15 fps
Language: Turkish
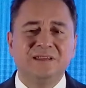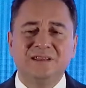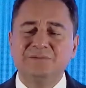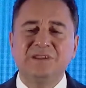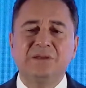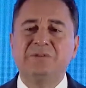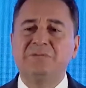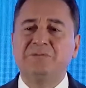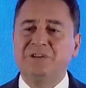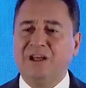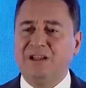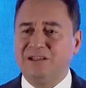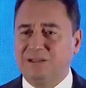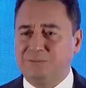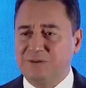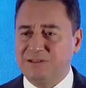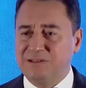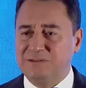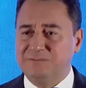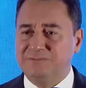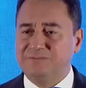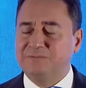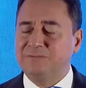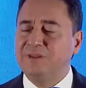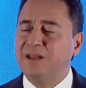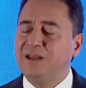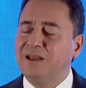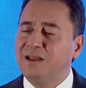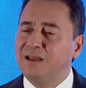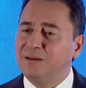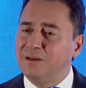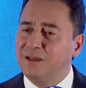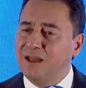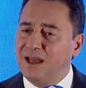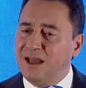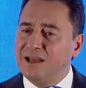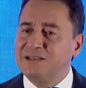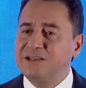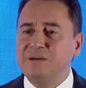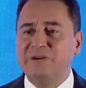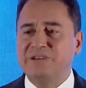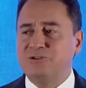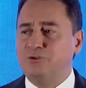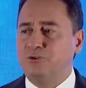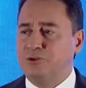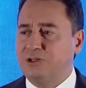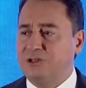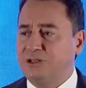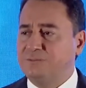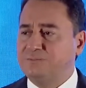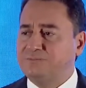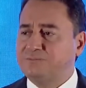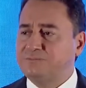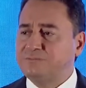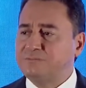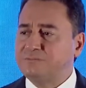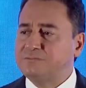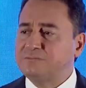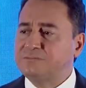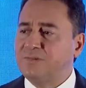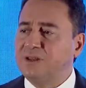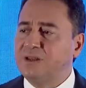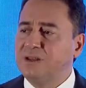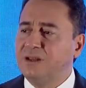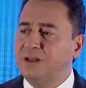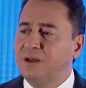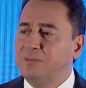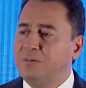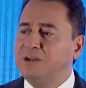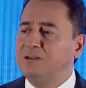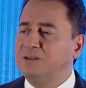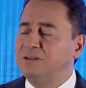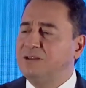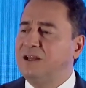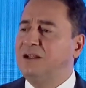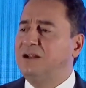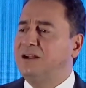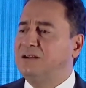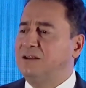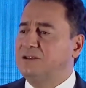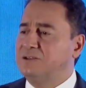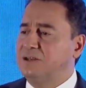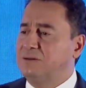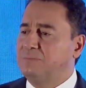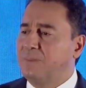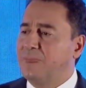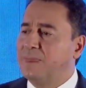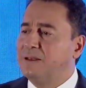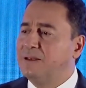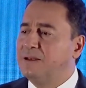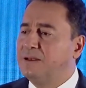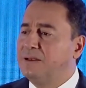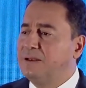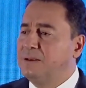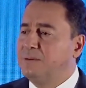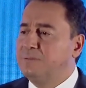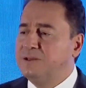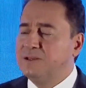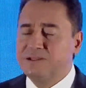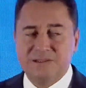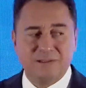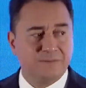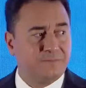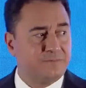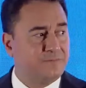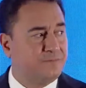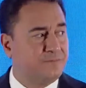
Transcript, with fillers: Kimse birbirini aldatmasın. Her şey açık ortada. Bakın değerli arkadaşlarım. Biz